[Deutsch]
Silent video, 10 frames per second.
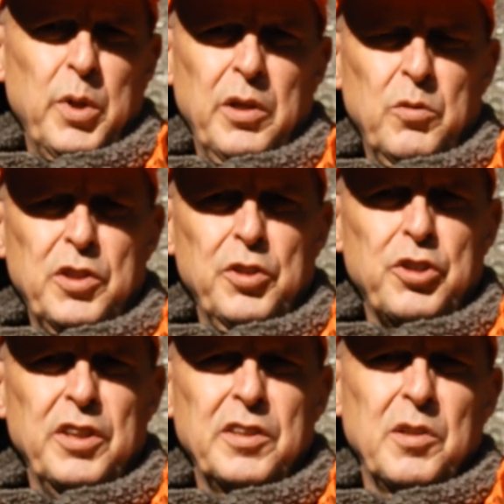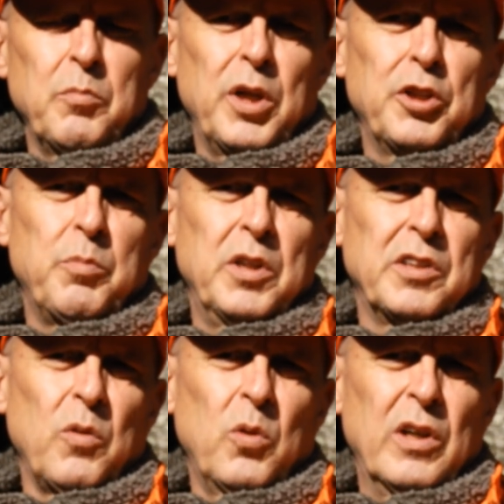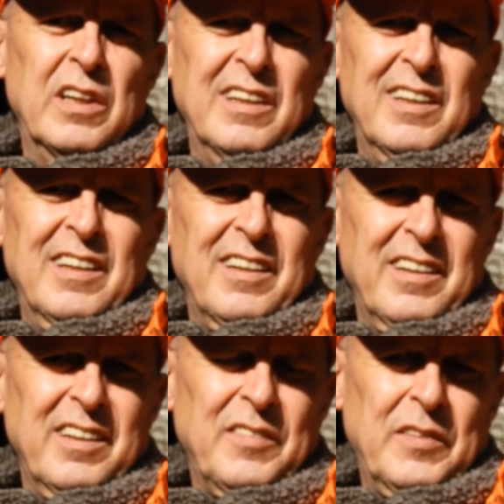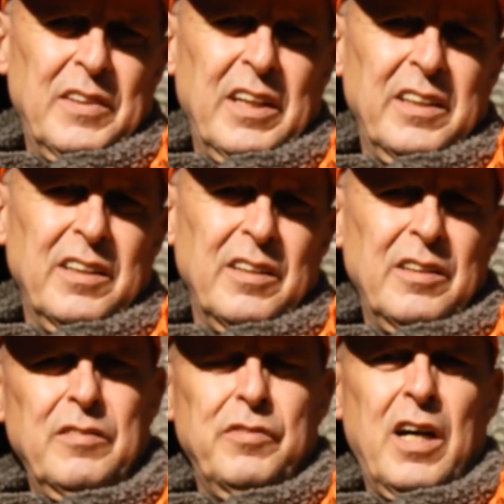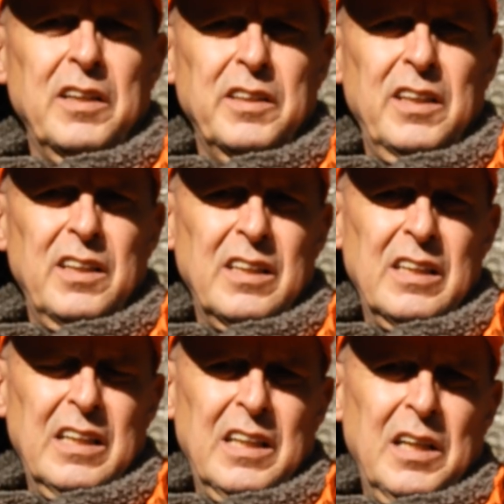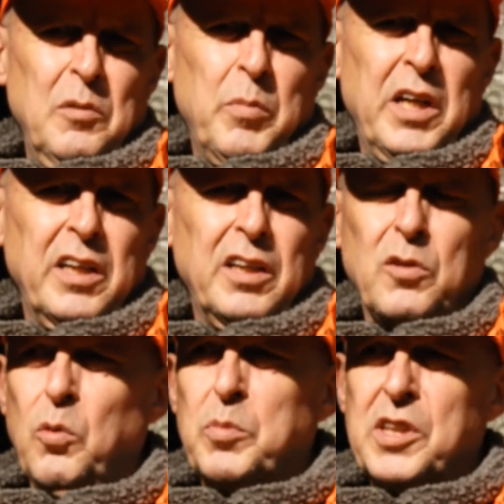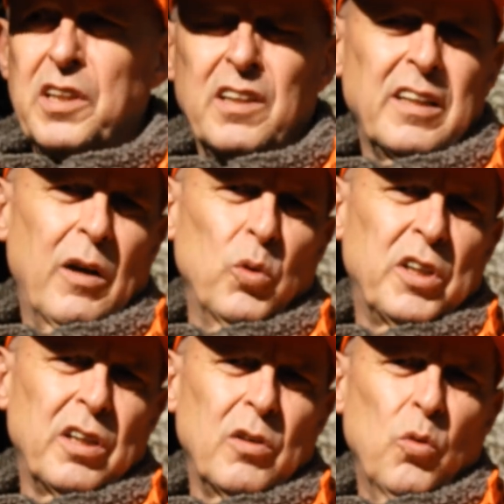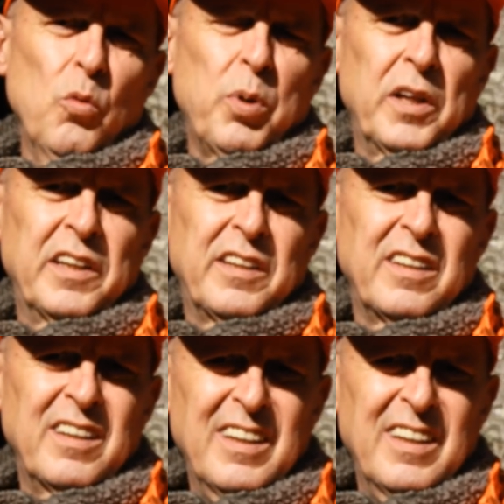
Bei uns ist das zum Beispiel so, äh, dann fahren die Bergetrupps hier laut hupend